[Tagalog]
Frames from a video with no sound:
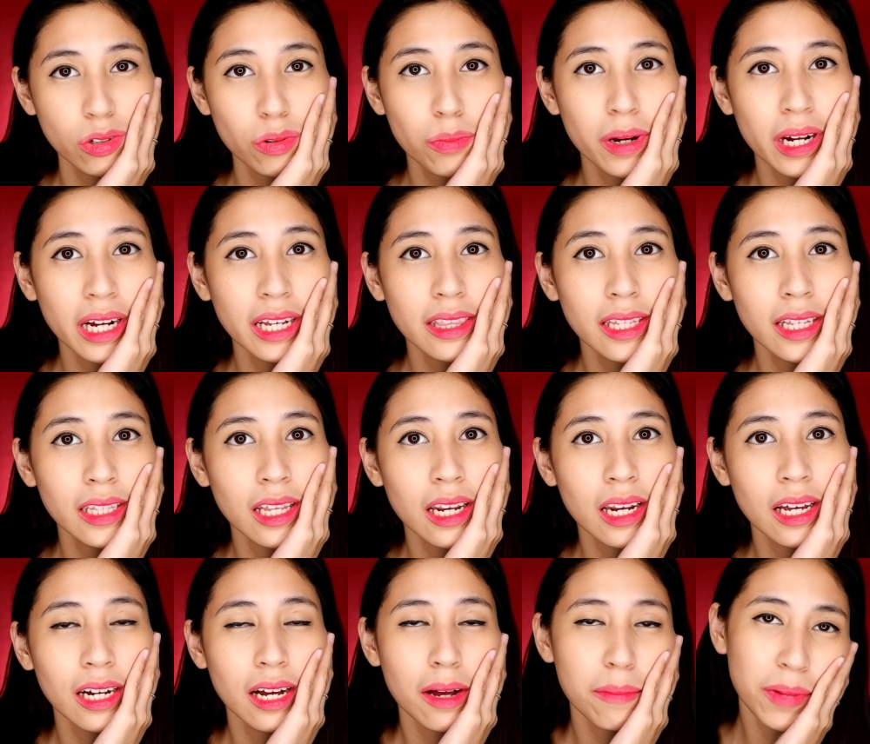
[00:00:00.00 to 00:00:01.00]
kung maganda
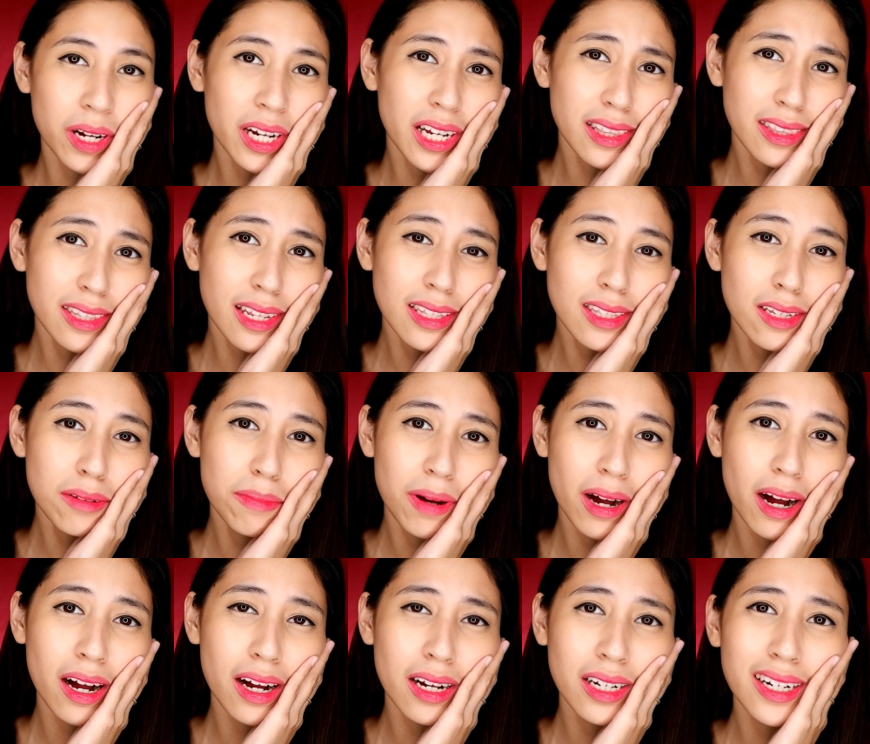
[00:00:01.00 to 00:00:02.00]
talaga. Maganda,
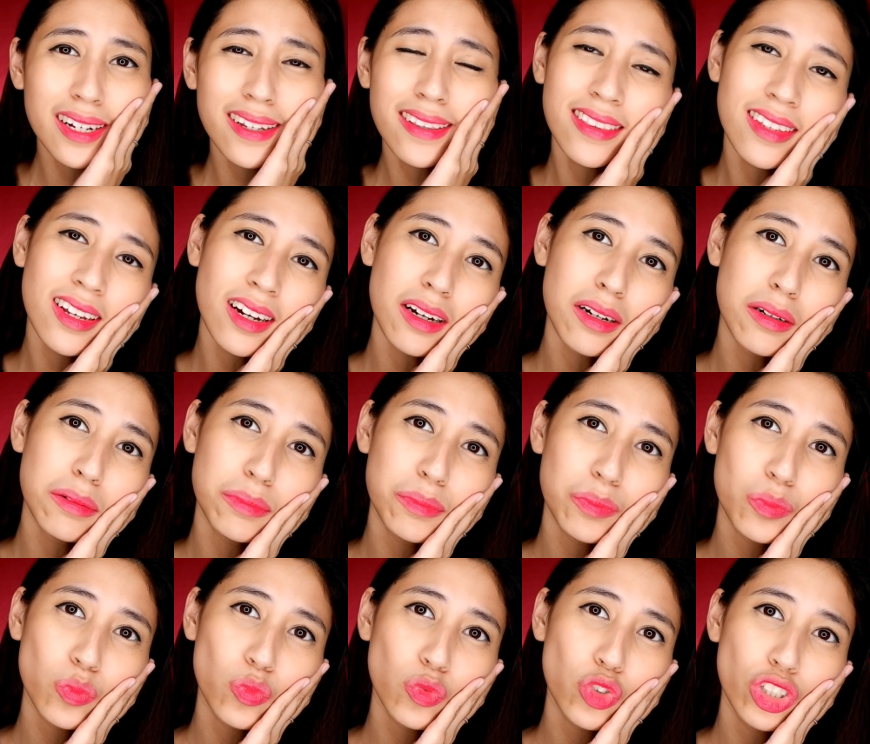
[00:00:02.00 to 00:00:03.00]
diba? Ang ganda.
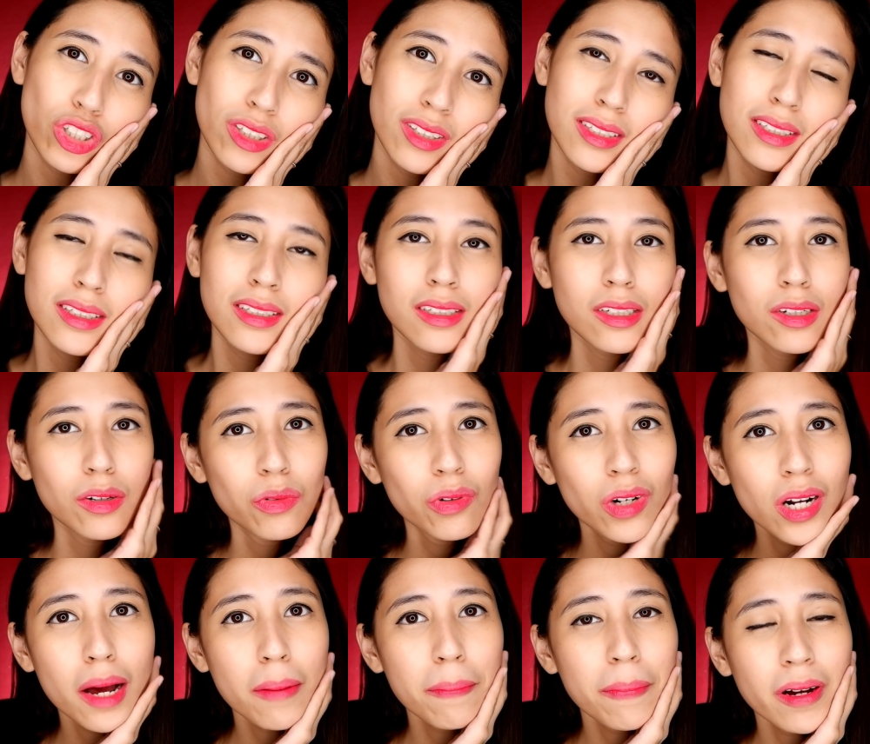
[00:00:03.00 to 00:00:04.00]

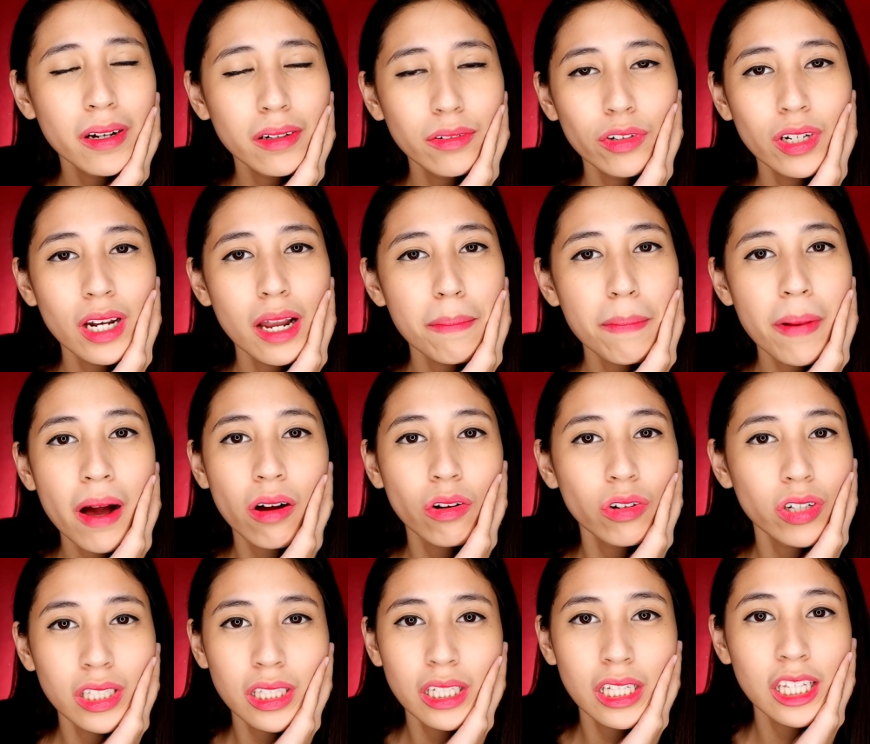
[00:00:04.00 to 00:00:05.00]
Wala, pang, wala pa
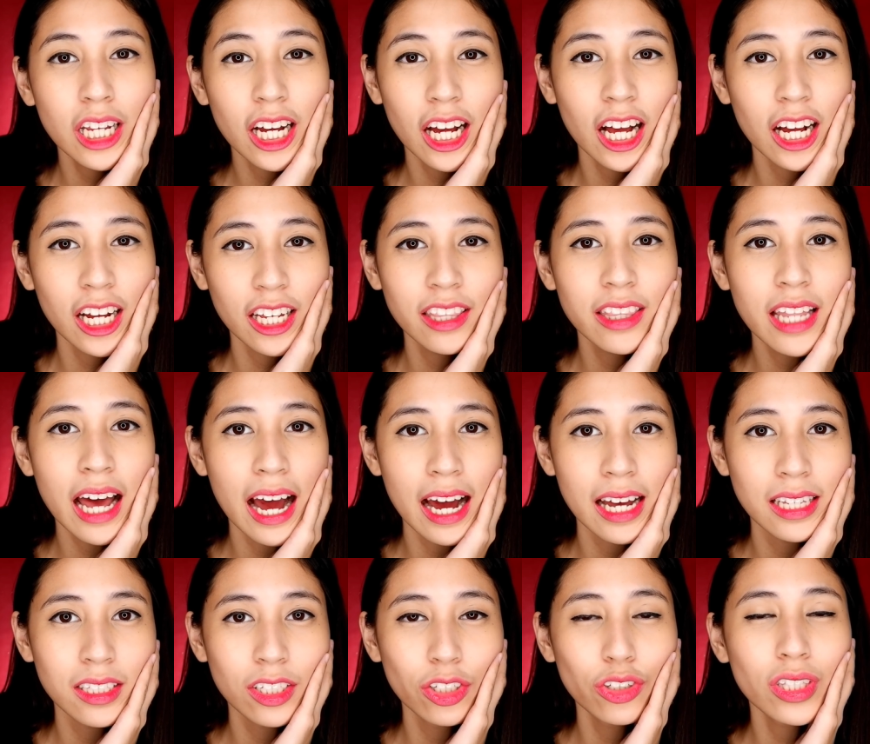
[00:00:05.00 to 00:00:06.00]
akong hindi
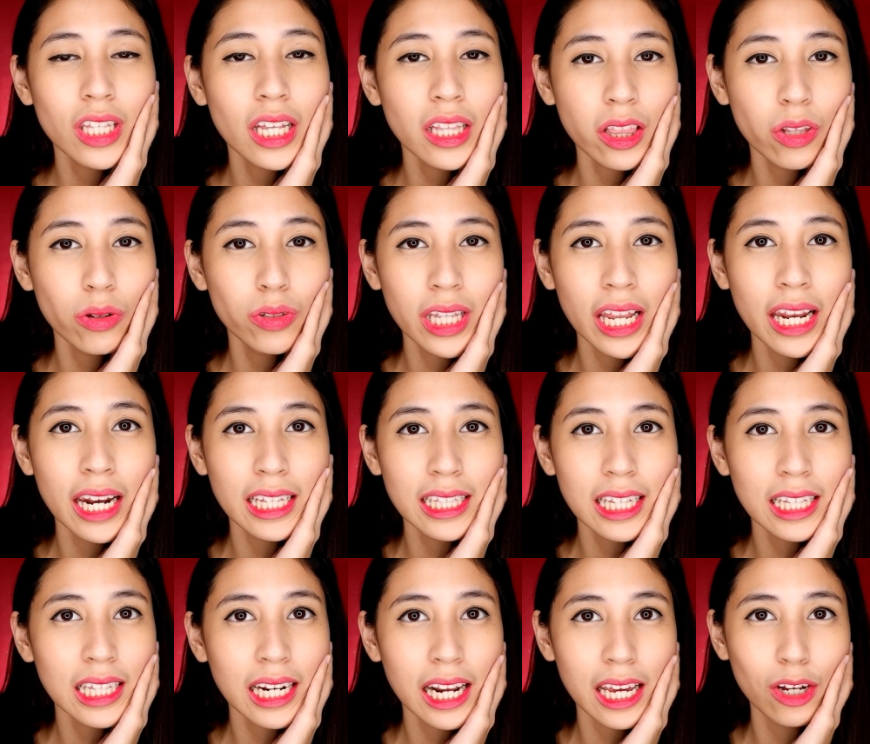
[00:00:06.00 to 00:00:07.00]
nagagandahan. Yung tatlo na
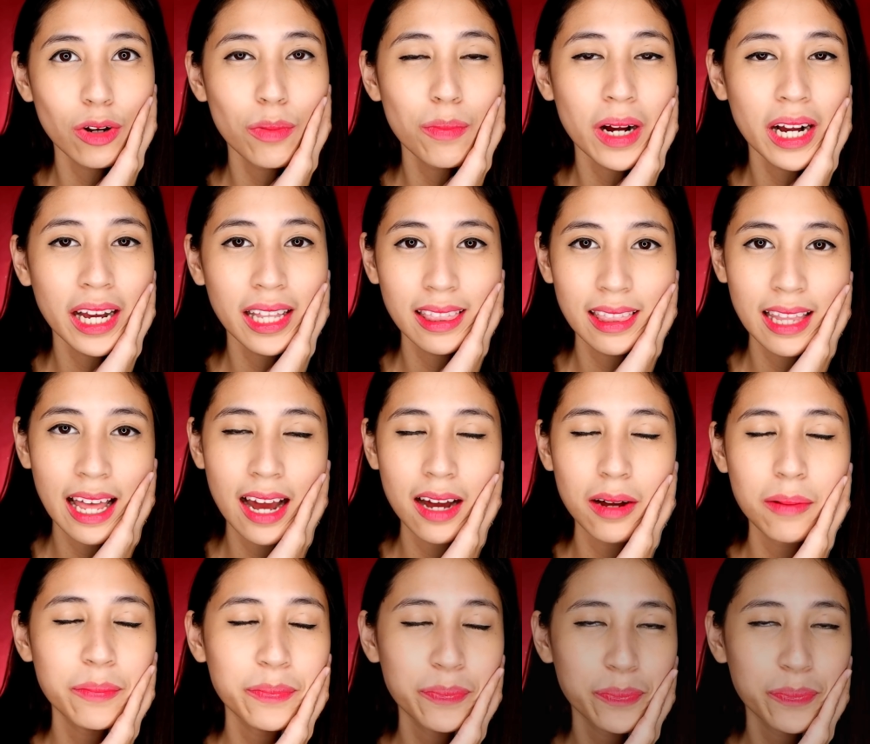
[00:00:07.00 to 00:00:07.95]
natatry ko maganda.